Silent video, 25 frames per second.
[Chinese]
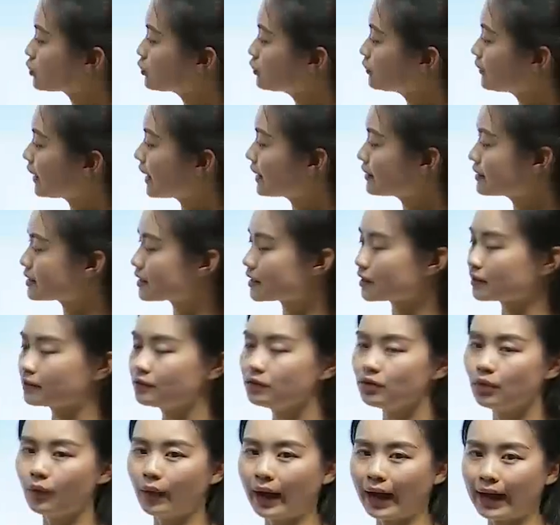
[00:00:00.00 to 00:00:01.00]
抒发
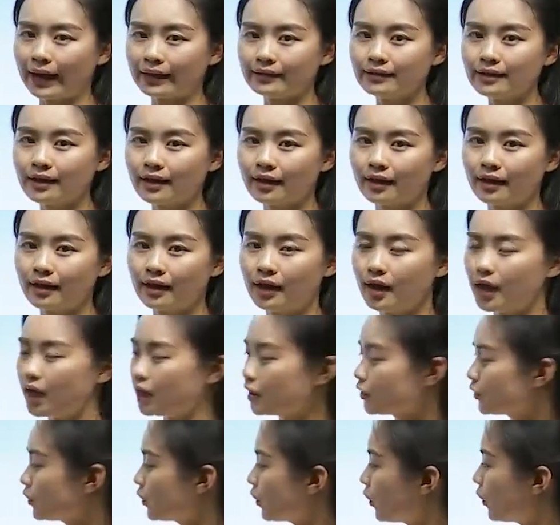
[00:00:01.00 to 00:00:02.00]
情怀的，
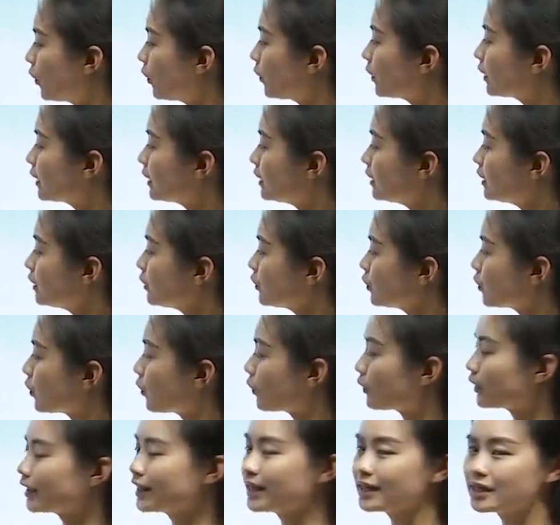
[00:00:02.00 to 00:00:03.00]
有歌
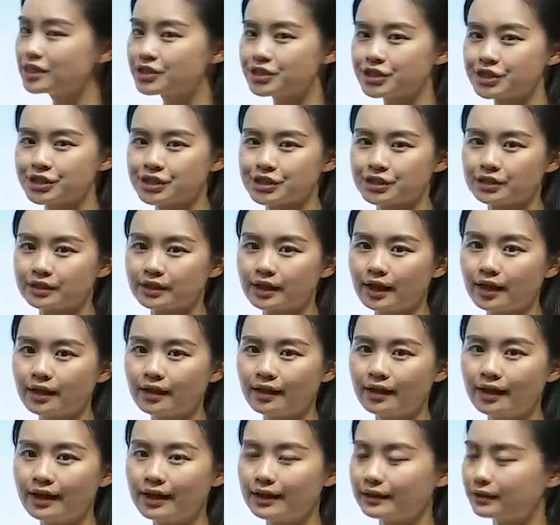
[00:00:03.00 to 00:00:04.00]
咏历史
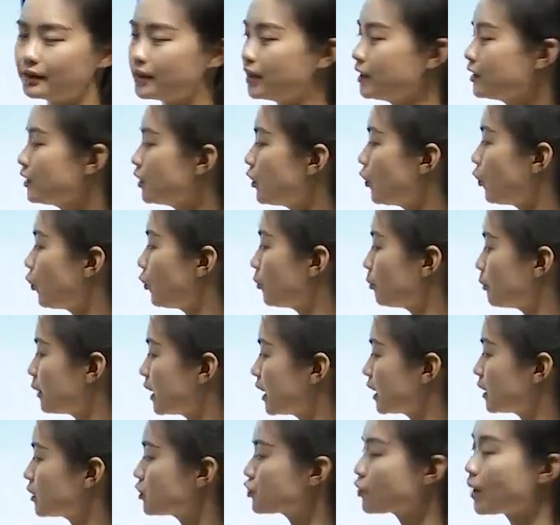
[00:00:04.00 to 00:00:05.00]
的，也有
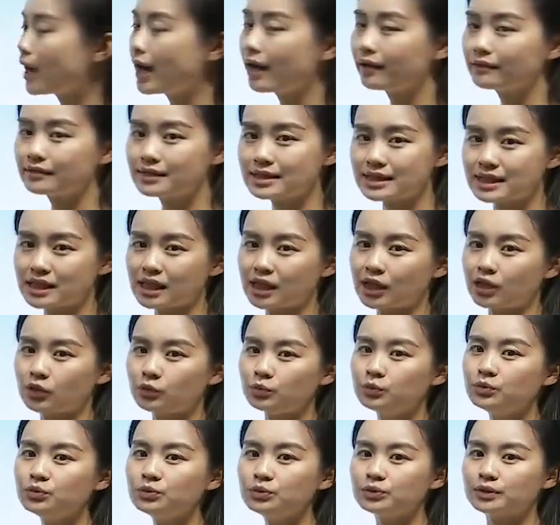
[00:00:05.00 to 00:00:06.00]
名状景
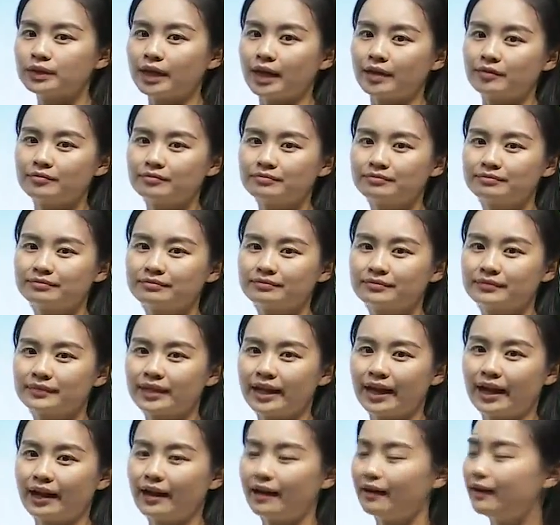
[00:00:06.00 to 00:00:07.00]
物的。
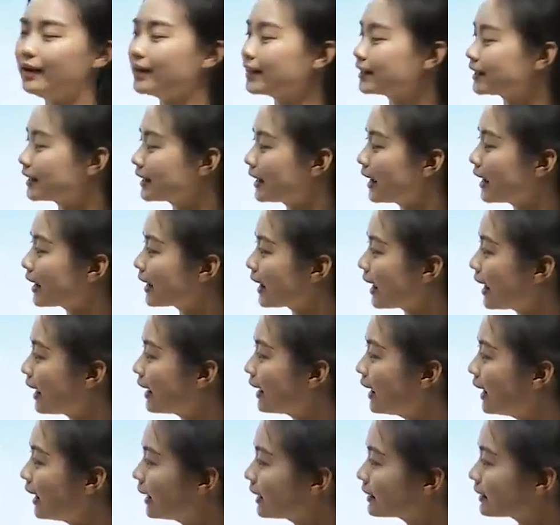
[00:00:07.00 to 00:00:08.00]
好，你看
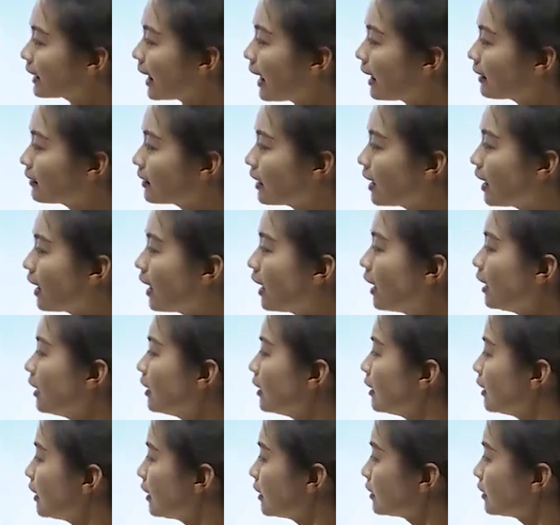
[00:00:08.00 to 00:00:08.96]
看它的